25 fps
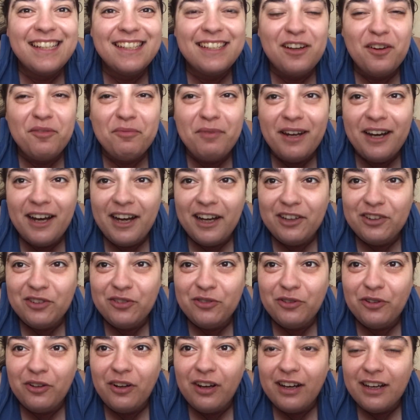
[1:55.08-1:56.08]
si è
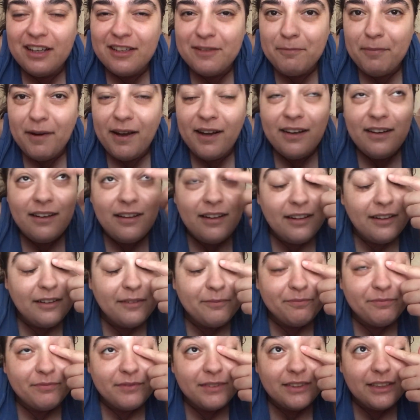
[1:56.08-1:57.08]
operato alla
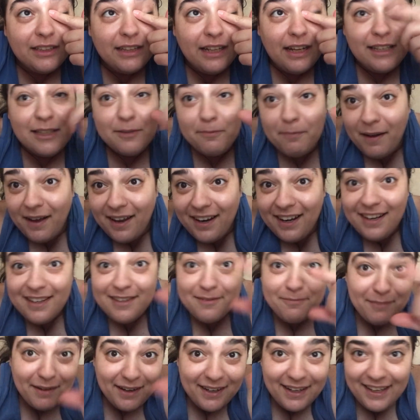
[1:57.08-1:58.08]
spalla a spalla,
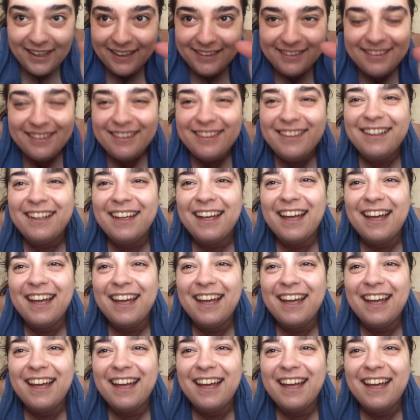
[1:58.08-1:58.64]
spallette,